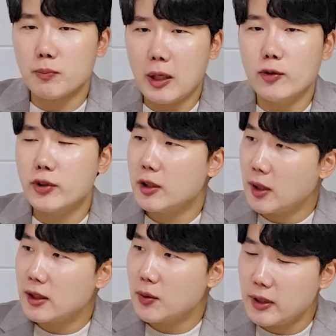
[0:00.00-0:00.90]
파운드리를
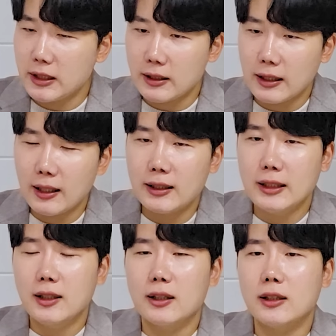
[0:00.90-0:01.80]
확대고 있는데 음.
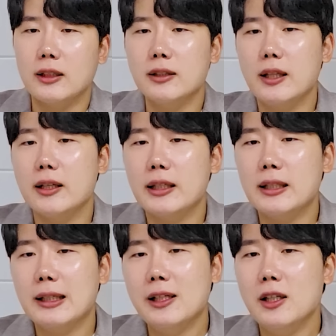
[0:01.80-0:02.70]
어,
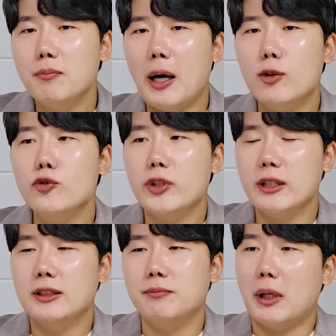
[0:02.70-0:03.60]
인텔이
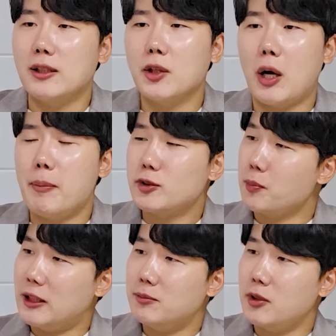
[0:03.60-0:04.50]
파운드리는 말 그대로 앞에서도
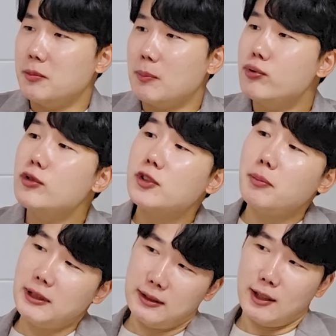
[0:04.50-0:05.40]
말씀드렸지만 풀
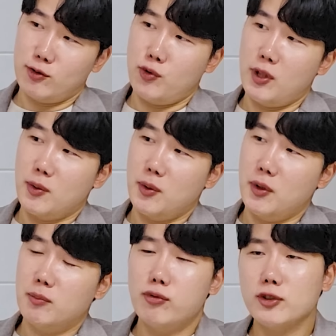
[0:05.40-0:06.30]
서비스가 중요하고
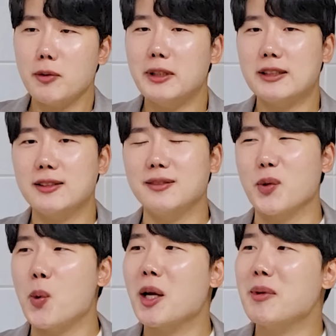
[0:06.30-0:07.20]
음. 풀 서비스는
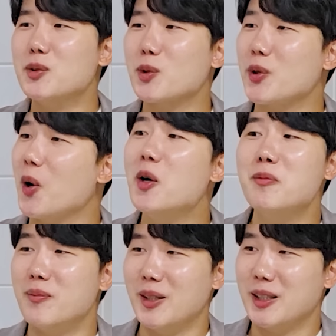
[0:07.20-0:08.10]
고객 만족
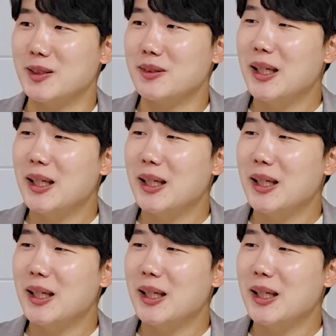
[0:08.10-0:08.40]
경험 많이 있 아.